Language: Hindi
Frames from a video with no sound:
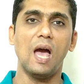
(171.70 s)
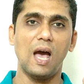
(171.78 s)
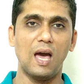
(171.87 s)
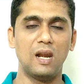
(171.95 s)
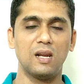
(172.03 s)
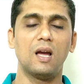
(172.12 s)

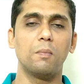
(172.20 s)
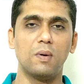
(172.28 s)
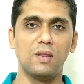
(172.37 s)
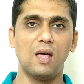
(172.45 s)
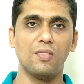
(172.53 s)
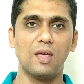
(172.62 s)
हल्कापन
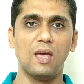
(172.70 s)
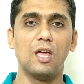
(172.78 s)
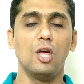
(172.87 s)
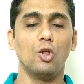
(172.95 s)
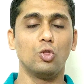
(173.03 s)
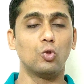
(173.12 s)
आता है
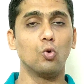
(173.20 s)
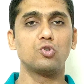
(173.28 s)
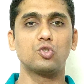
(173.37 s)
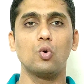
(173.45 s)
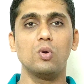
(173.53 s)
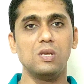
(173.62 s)

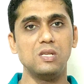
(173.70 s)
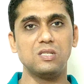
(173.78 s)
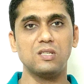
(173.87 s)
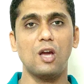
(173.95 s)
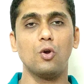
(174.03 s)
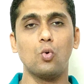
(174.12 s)
दोस्तों
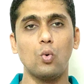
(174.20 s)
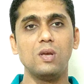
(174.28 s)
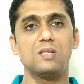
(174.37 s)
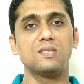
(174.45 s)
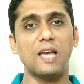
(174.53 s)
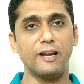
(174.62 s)
इसका कोई
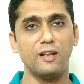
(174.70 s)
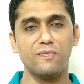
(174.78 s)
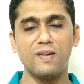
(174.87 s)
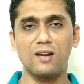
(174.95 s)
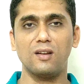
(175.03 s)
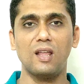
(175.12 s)
साइड
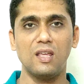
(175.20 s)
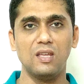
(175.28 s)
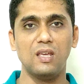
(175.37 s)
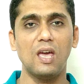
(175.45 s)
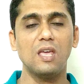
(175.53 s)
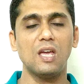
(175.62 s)
इफेक्ट नहीं
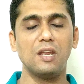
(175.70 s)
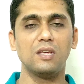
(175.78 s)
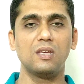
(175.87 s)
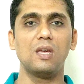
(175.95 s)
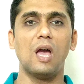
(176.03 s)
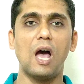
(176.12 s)
है यानी
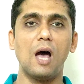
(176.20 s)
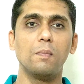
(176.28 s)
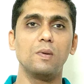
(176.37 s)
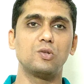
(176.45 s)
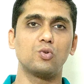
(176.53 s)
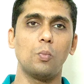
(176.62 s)
कि आप
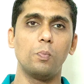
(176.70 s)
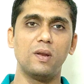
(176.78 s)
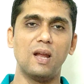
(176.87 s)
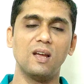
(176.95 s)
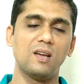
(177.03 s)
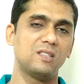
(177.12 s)
इसको बिना
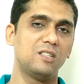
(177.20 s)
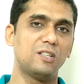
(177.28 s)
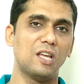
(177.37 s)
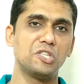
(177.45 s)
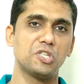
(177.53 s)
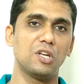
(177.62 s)
किसी
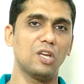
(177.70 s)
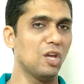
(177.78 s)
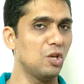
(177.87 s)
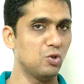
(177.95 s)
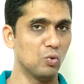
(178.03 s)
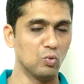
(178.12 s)
टेंशन के
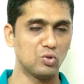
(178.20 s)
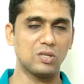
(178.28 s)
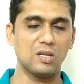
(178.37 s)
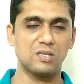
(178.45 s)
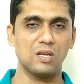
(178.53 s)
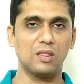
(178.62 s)
यूज़ कर
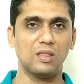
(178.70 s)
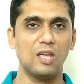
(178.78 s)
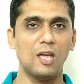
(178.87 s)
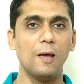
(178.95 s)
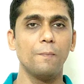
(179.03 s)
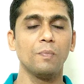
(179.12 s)
सकते
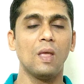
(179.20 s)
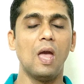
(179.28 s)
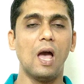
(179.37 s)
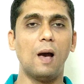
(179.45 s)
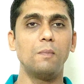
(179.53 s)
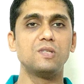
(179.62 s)
हैं
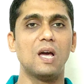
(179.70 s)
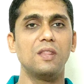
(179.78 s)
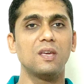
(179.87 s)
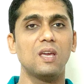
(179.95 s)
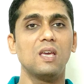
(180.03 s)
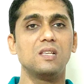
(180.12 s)
अब
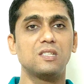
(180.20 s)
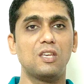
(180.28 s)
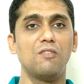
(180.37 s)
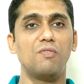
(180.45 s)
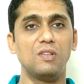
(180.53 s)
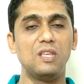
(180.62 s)
जानेंगे इसकी
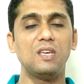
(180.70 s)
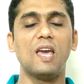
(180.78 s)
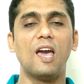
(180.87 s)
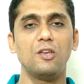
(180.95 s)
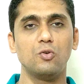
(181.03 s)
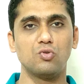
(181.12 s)
विधि क्या है यूज़